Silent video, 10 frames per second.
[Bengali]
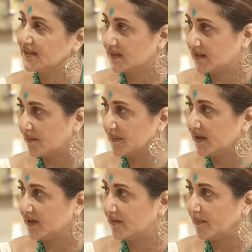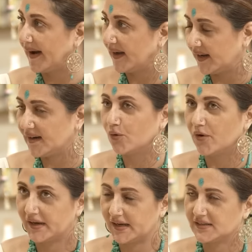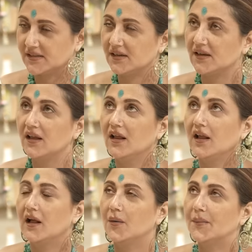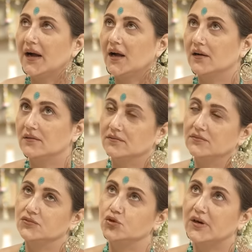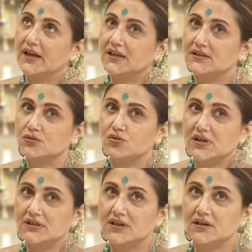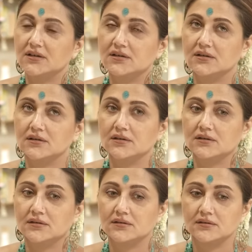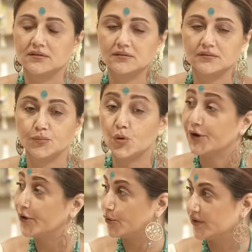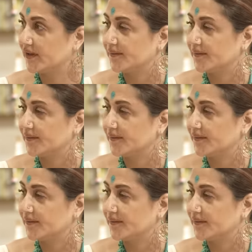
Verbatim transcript: জিনিস আমি মেনটেন করে গেছি আর মা চলে গেছে দু হাজার পনেরোতে